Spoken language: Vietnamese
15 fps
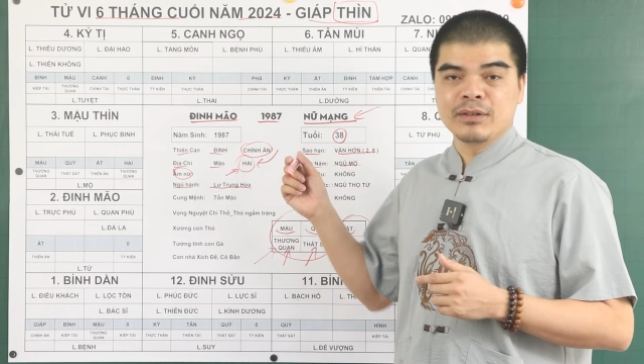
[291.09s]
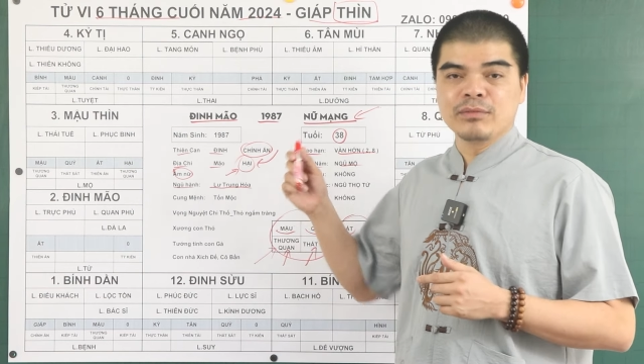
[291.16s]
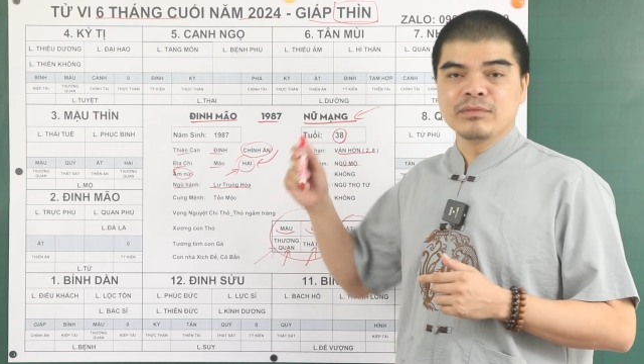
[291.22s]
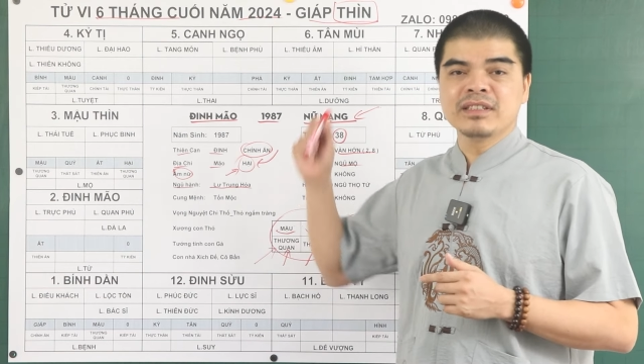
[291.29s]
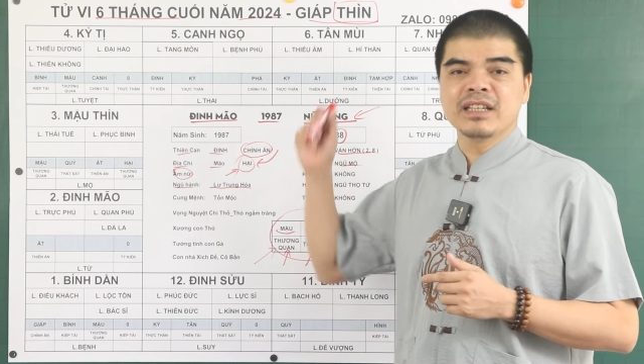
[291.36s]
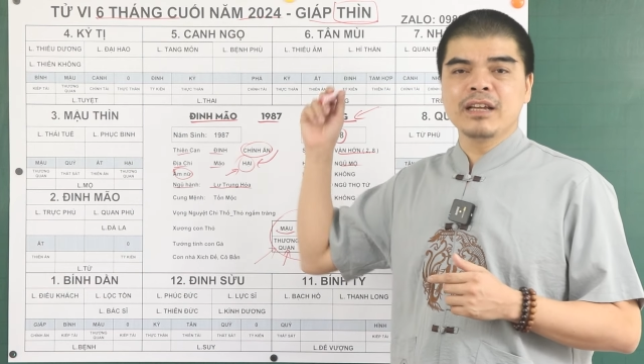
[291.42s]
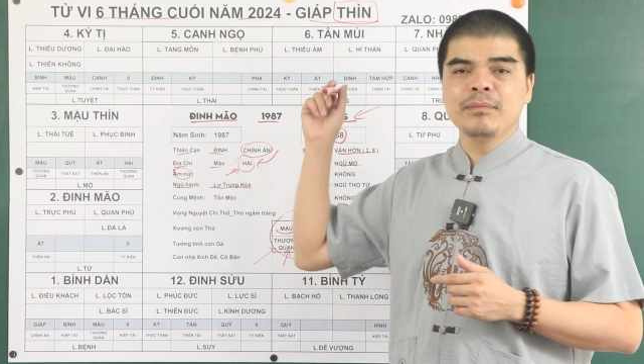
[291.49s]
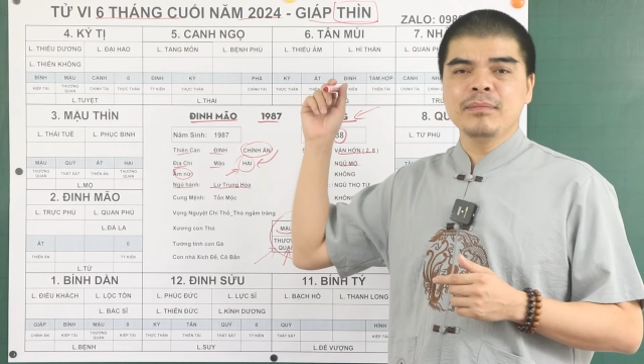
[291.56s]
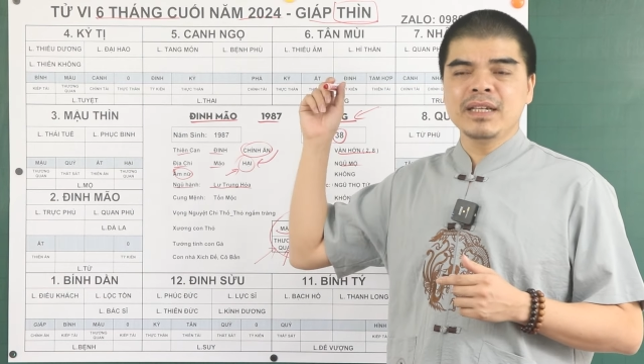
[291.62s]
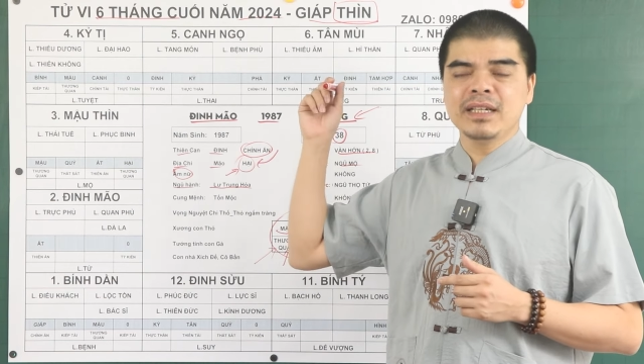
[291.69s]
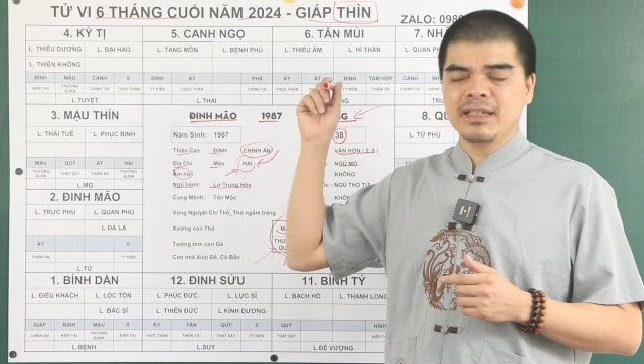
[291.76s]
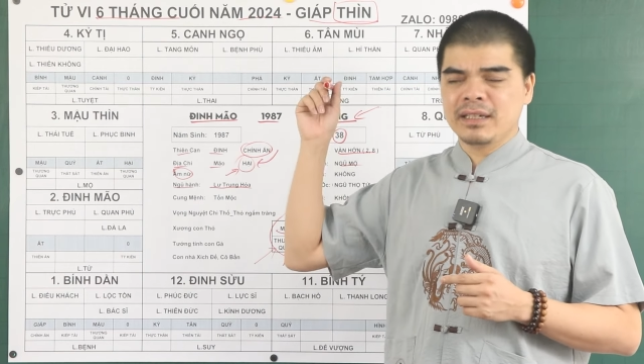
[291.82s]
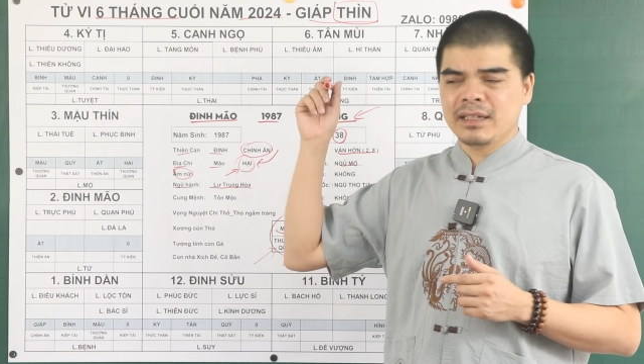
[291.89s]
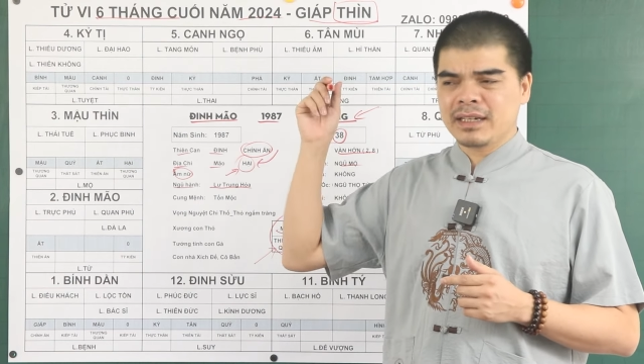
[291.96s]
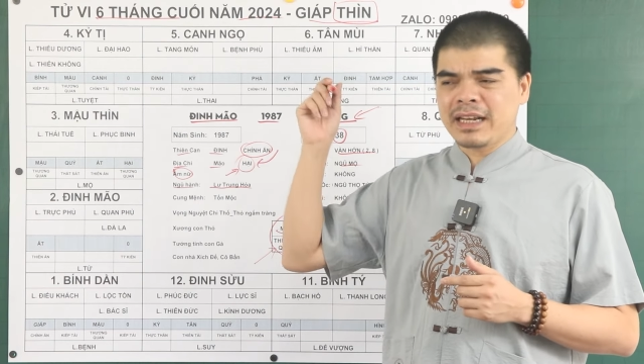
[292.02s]
cũng dễ
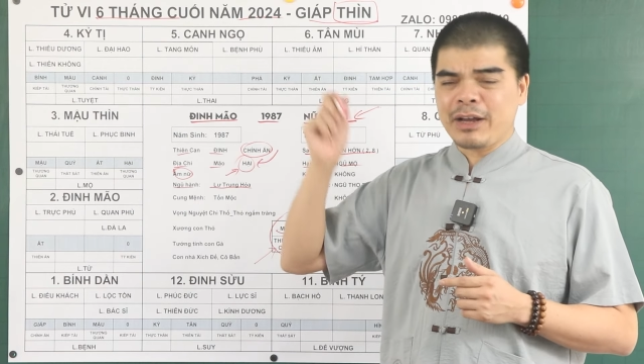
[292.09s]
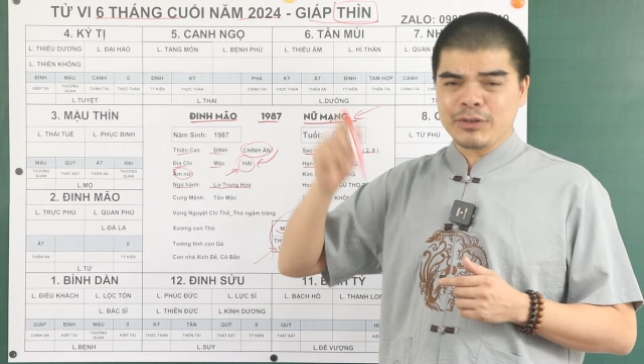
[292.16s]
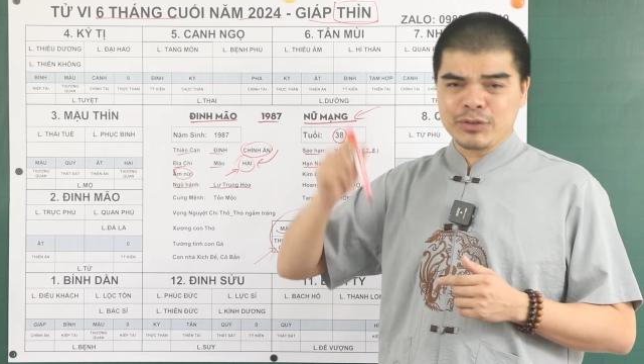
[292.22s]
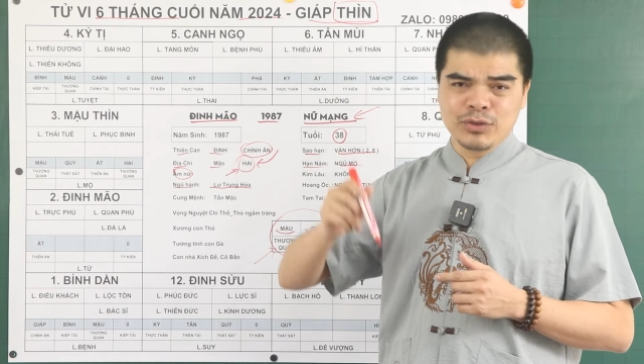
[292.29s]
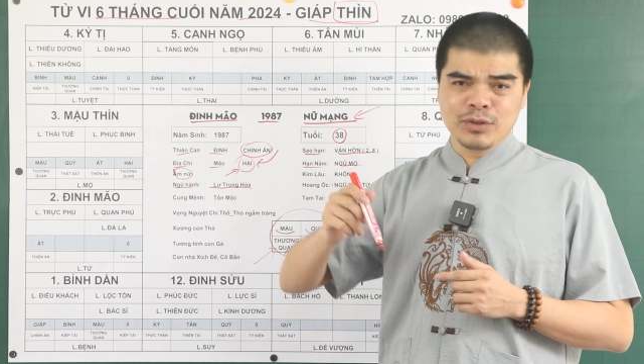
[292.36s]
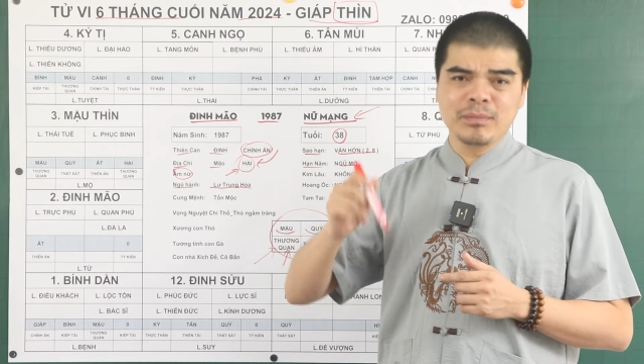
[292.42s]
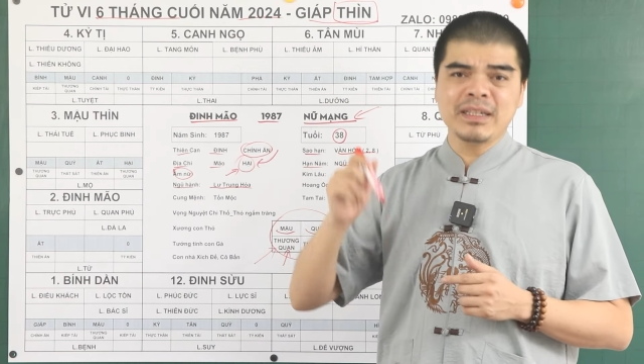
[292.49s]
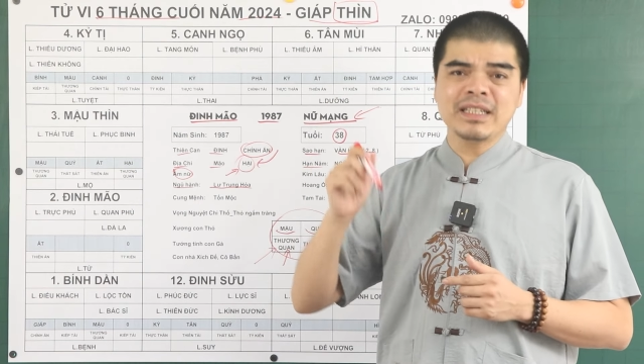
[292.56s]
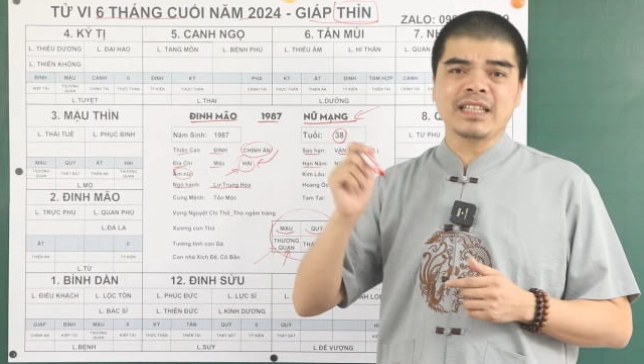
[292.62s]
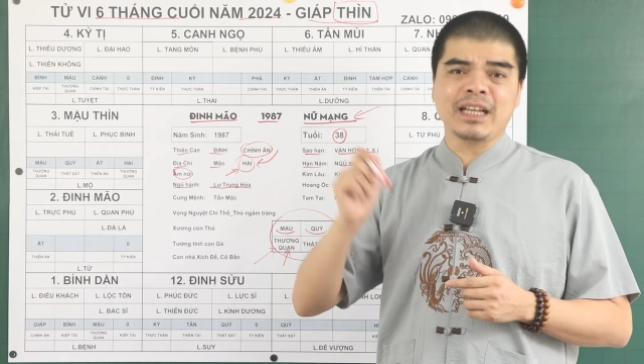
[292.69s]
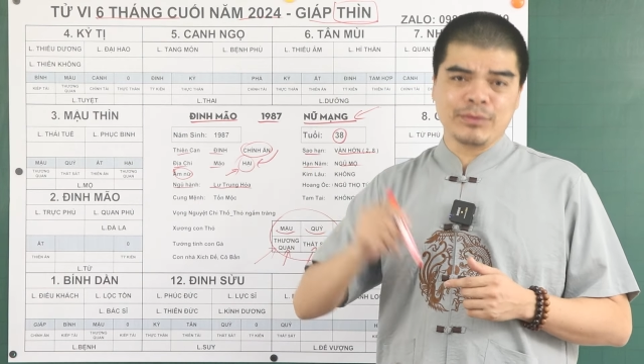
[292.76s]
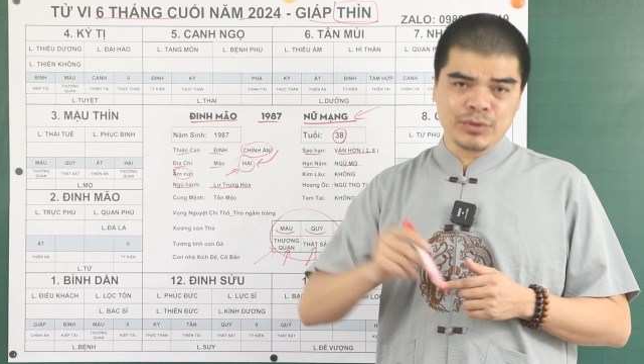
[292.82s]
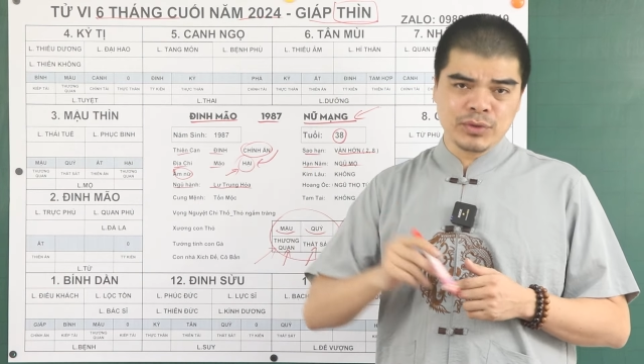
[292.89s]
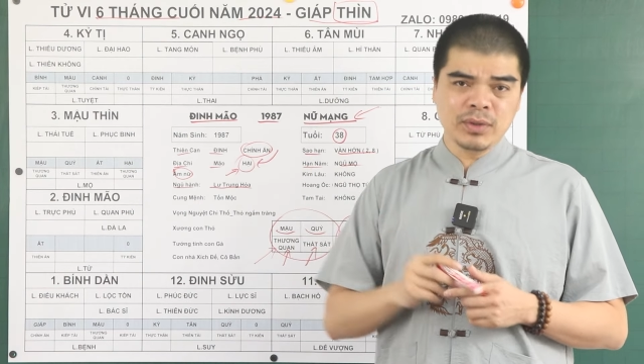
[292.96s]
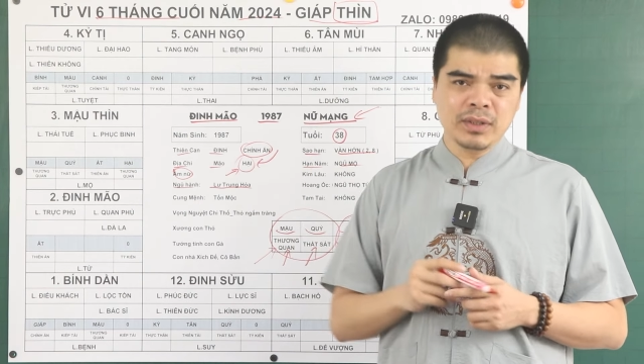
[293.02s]
bị đao xuống, bị
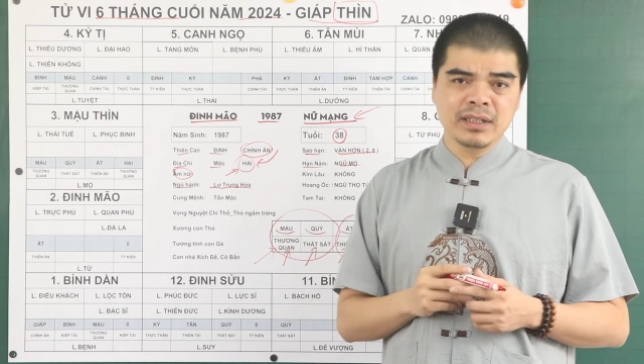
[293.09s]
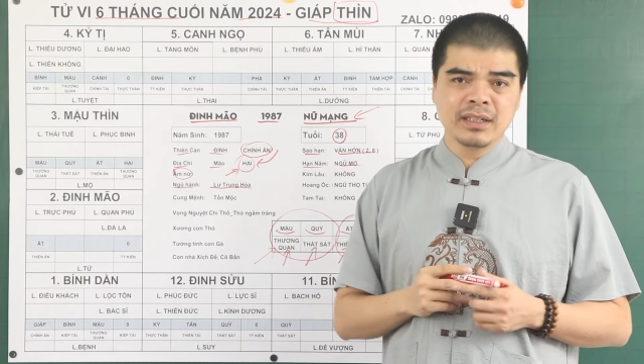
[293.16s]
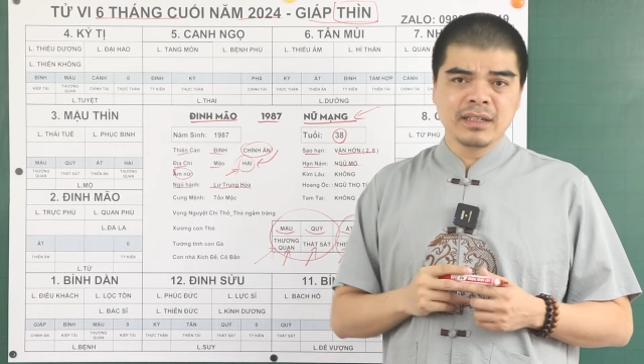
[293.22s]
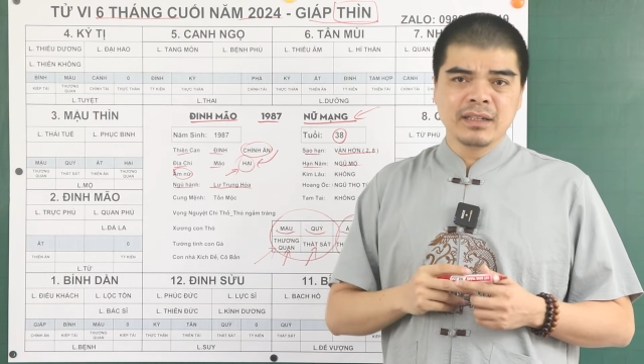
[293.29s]
giảm sút.